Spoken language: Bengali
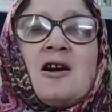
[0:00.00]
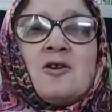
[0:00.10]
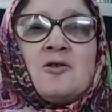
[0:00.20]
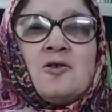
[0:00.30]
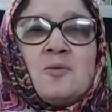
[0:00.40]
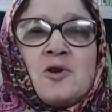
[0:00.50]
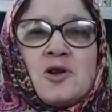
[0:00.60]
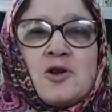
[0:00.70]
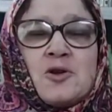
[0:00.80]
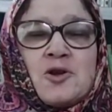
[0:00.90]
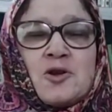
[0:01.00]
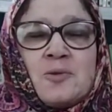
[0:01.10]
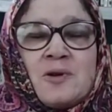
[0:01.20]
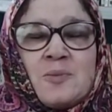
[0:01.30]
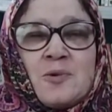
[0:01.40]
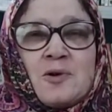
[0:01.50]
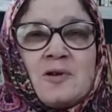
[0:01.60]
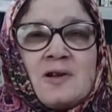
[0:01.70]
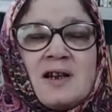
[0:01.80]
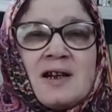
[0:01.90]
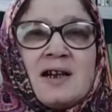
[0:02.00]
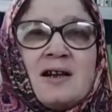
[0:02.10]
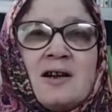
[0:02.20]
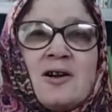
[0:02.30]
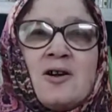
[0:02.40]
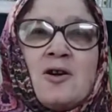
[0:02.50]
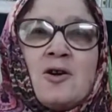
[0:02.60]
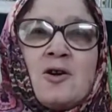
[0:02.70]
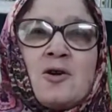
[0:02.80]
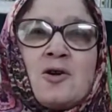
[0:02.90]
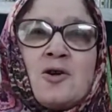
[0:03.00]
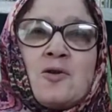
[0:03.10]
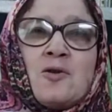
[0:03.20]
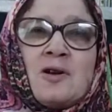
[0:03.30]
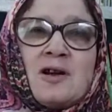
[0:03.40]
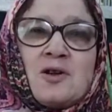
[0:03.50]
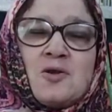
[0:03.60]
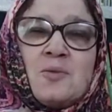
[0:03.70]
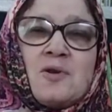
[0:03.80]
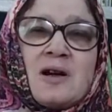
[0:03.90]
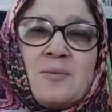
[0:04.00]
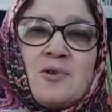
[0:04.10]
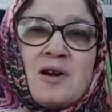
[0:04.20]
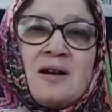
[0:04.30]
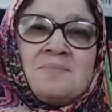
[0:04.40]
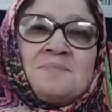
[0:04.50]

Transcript: আনন্দময় শৈশবের পক্ষ থেকে সকলকে শুভকামনা